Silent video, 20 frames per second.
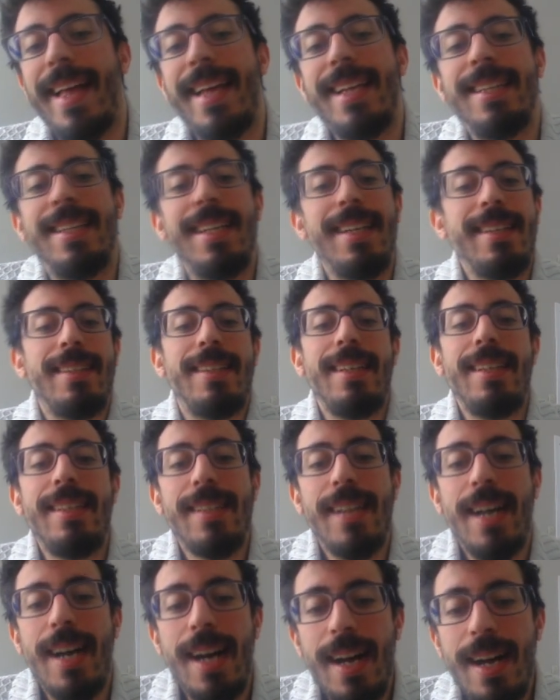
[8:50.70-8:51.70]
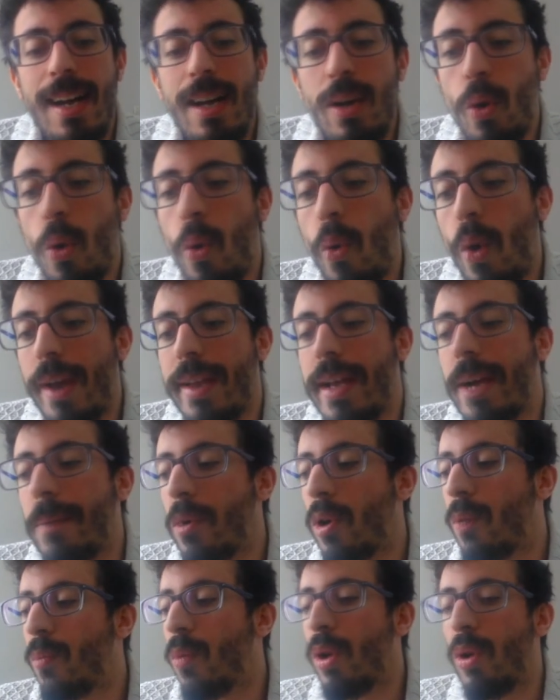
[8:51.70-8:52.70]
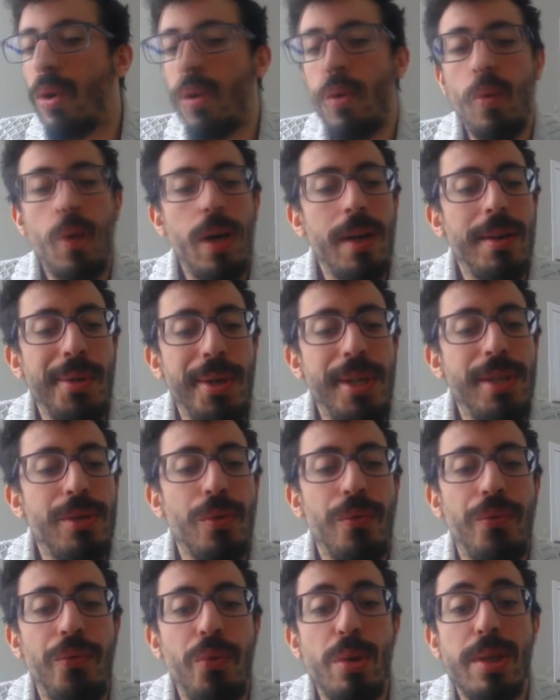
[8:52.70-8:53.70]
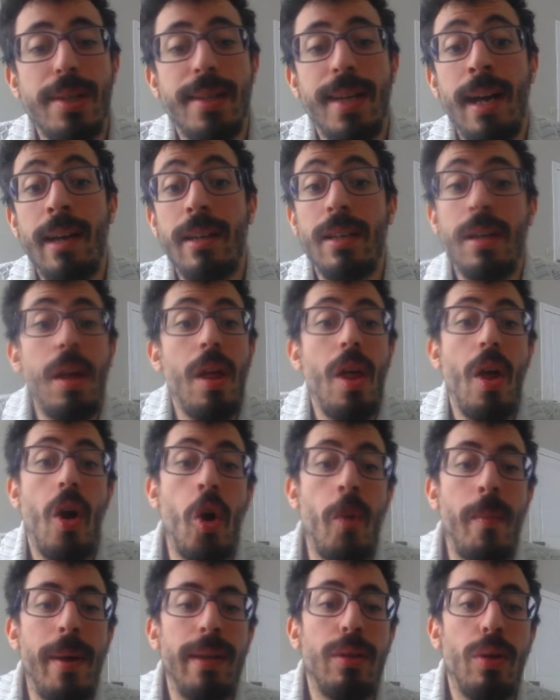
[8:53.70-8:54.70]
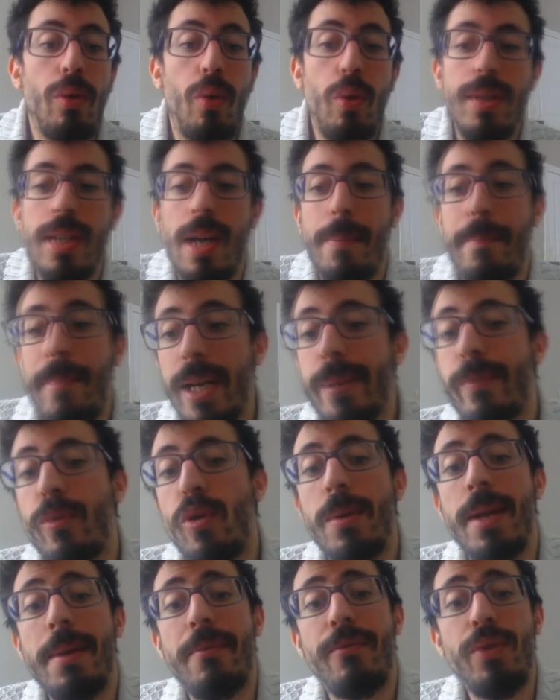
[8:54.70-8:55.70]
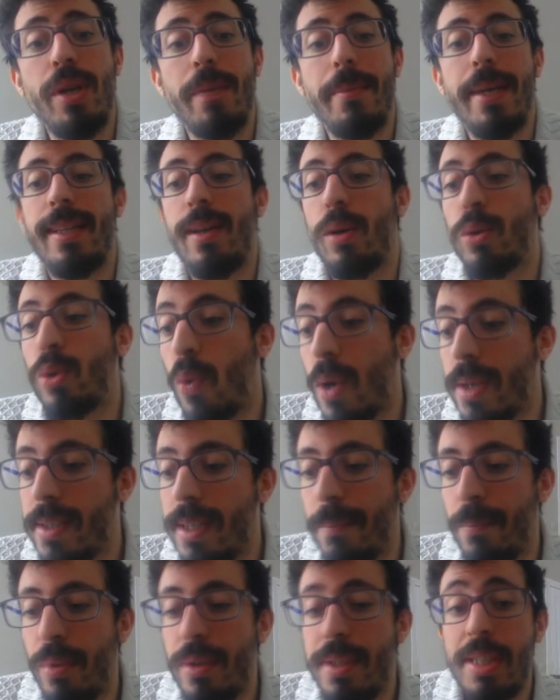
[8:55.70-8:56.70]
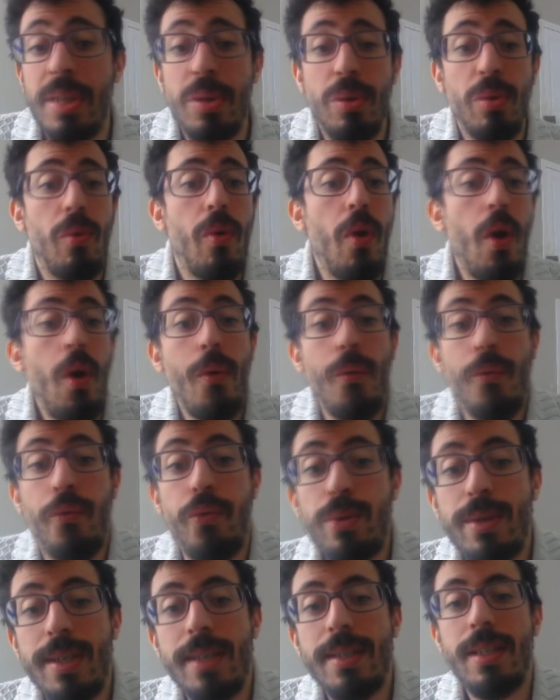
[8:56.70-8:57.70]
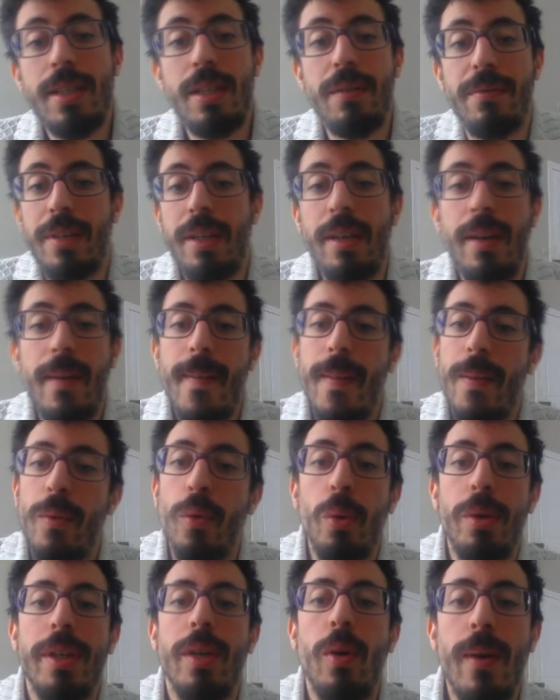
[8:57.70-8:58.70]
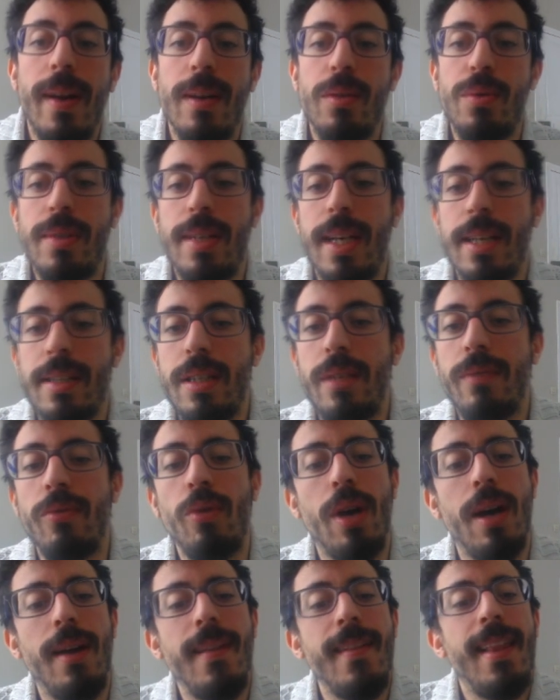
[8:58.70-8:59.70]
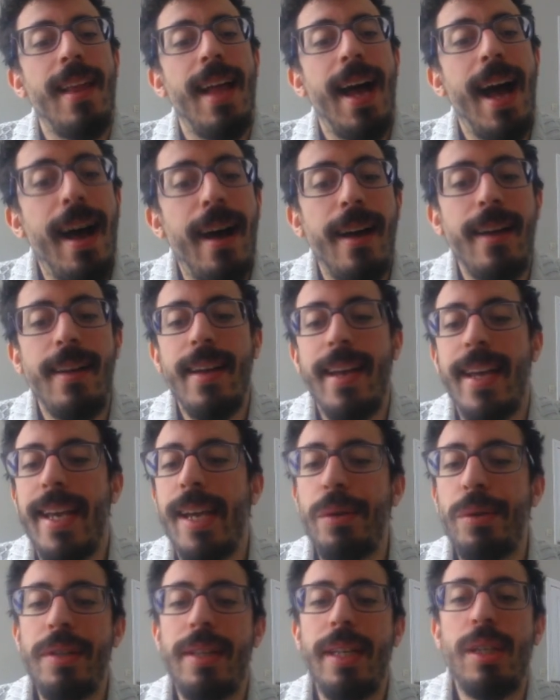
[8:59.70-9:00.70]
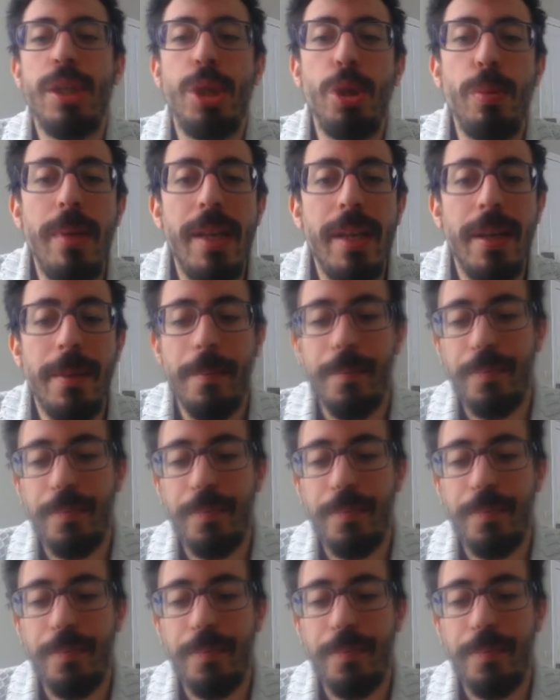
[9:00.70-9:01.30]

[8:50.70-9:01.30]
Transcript: Des dégâts incroyables en mode long hein, quand ils sont full stack. En Battle Road, il n'y a pas de problème, vous les mettez en troisième position, vous esquivez, donc il n'y a aucun souci à ce niveau-là. Ah, et il y a une unité que j'ai oubliée.